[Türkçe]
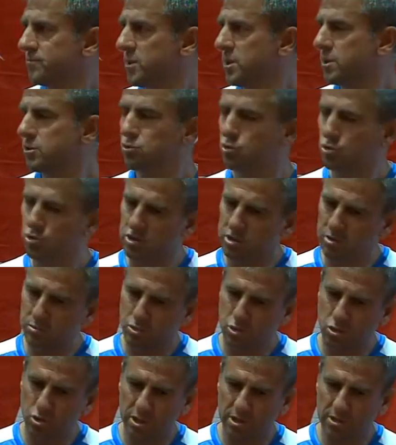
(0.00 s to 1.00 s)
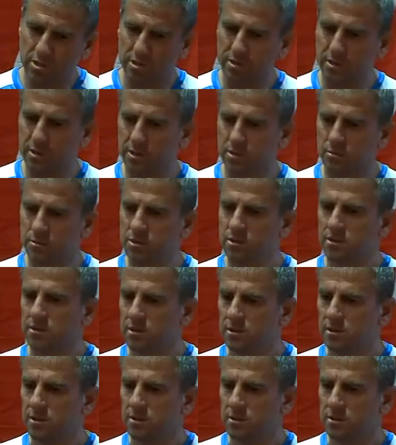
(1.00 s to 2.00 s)
İlk düşüncemiz şu anda takımı
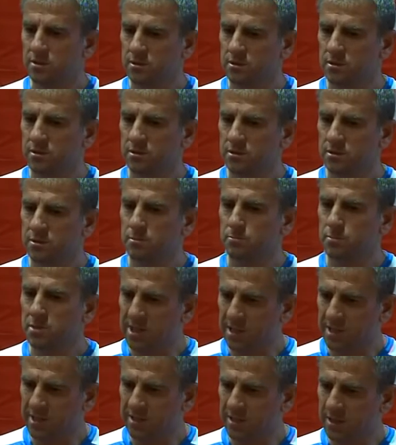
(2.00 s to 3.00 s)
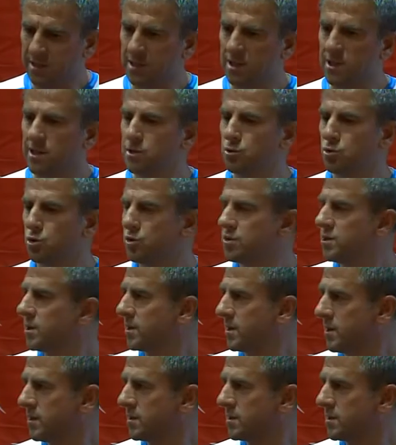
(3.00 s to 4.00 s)
e, birlikte daha iyi
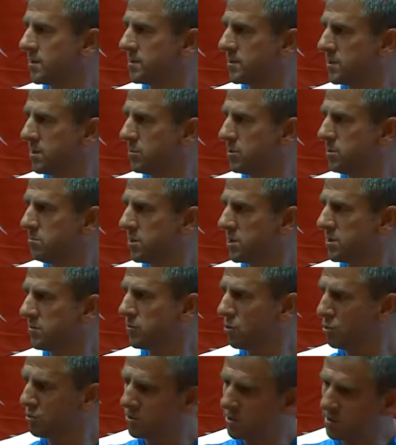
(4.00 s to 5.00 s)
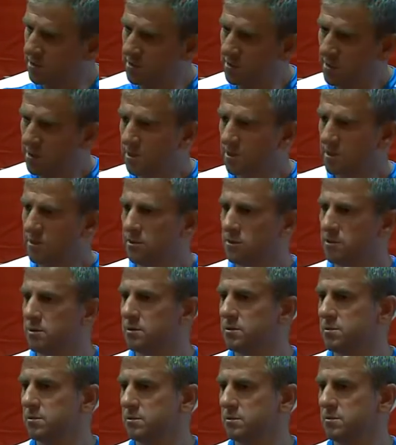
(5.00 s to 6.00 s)
oynar hale getirebilmek ve onların
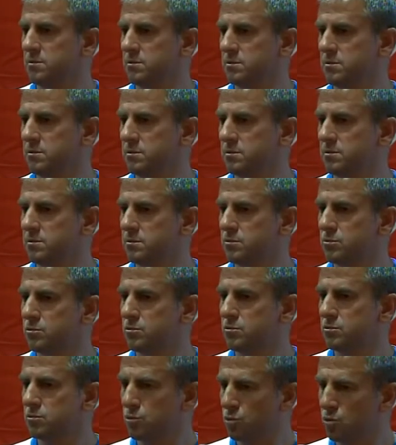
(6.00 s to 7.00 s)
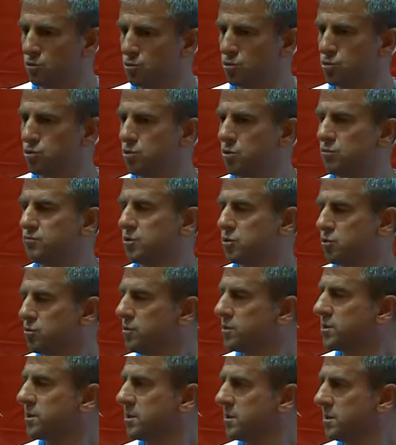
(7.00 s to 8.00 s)
e, kondisyon ve
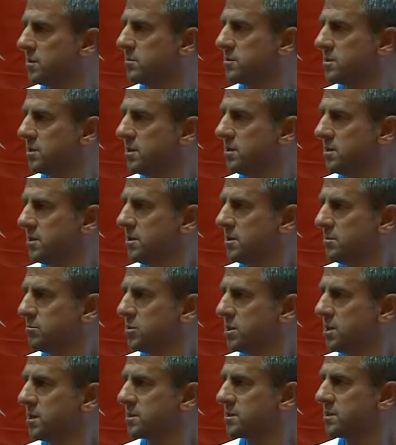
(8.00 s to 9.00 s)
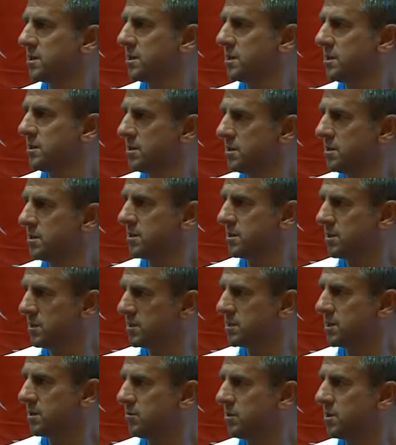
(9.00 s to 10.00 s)
kuvvet anlamında biraz daha
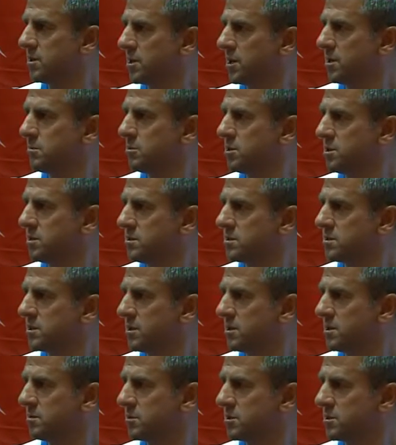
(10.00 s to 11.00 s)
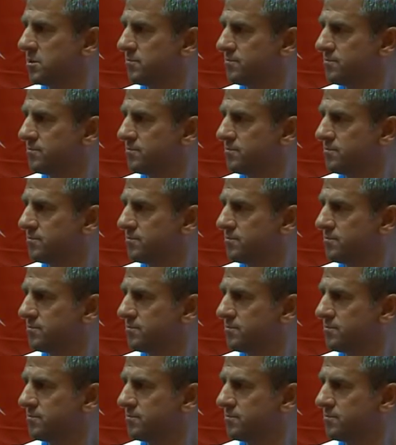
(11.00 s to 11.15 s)
iyi seviyeye gelmelerini sağlamak.